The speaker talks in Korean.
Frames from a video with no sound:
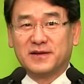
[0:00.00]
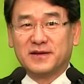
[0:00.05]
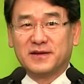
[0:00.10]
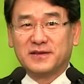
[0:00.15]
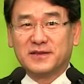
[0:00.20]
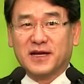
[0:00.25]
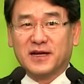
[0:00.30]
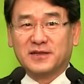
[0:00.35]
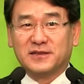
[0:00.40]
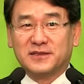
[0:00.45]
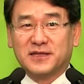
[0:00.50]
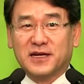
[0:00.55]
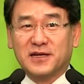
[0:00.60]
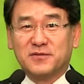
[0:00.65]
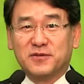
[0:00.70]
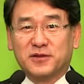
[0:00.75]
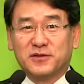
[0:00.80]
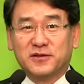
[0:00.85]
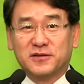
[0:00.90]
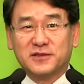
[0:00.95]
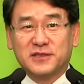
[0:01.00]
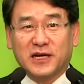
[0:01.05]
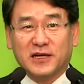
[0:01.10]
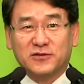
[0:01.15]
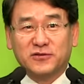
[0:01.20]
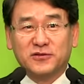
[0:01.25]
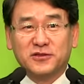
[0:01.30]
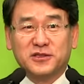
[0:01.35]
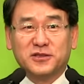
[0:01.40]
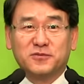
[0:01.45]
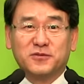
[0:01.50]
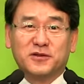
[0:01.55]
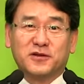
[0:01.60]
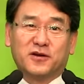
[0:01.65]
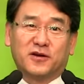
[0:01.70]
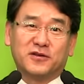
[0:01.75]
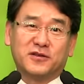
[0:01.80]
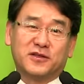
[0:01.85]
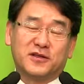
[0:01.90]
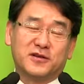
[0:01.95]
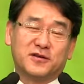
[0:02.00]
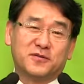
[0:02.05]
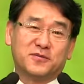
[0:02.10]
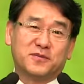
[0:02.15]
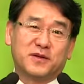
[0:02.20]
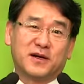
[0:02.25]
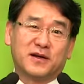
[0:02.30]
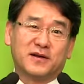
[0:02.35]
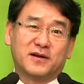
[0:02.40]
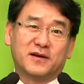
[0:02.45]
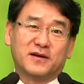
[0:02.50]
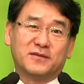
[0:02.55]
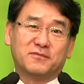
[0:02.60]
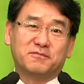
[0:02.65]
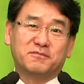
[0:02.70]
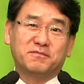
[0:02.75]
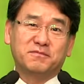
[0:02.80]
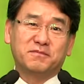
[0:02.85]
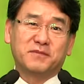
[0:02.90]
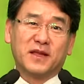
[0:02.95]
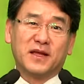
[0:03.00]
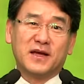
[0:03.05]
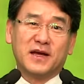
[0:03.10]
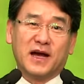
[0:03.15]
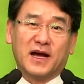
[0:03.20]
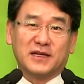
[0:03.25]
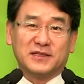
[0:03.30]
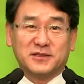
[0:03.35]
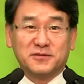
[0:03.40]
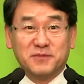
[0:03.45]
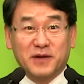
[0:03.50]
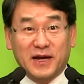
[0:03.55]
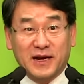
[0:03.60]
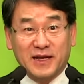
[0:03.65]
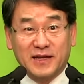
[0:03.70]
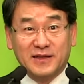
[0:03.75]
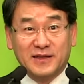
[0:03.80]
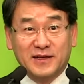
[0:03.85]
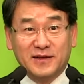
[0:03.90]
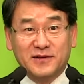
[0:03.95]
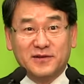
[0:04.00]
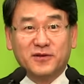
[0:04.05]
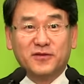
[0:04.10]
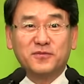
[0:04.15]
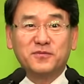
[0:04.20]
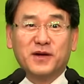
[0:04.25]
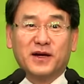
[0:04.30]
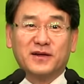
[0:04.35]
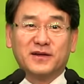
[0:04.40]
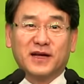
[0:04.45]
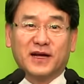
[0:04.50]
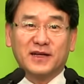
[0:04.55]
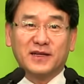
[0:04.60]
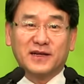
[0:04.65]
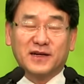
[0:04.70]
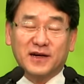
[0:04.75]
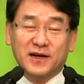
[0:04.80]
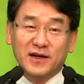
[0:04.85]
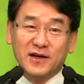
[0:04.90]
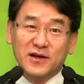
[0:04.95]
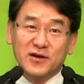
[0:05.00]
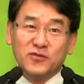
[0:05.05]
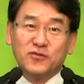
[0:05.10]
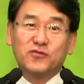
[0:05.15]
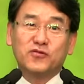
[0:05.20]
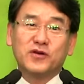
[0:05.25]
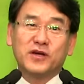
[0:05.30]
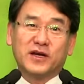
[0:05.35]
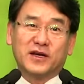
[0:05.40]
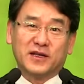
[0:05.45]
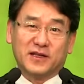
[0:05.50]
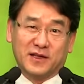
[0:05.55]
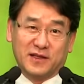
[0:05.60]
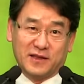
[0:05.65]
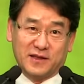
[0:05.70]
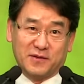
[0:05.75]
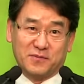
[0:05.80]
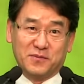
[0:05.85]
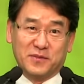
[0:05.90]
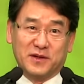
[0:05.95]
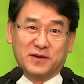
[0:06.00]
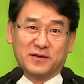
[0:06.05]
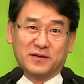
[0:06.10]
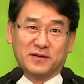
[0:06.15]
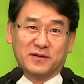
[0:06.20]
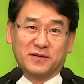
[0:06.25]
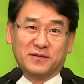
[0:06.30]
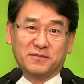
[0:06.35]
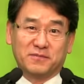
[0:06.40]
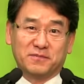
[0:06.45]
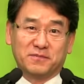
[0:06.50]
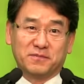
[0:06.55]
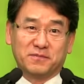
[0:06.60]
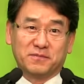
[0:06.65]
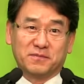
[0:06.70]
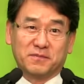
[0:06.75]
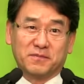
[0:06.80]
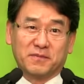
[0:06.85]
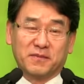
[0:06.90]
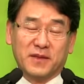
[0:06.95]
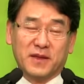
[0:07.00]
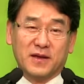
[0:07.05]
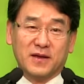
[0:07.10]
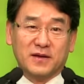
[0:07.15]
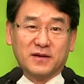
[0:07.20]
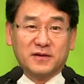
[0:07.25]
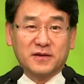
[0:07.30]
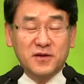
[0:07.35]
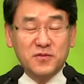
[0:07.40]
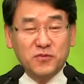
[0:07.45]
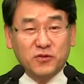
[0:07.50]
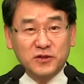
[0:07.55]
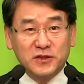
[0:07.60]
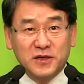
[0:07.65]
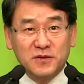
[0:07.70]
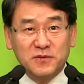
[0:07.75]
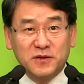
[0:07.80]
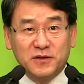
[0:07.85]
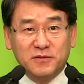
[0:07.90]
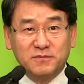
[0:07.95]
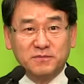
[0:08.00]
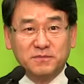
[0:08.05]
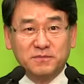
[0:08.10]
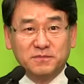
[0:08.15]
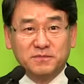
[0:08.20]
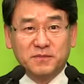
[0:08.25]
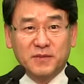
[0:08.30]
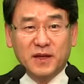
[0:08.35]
다른 사람의 어떤 자존심을 건드는 말, 음? 하지 말아야 될 그런 말을 하니까 후회하게 된단 말이에요. 그게 뭐냐면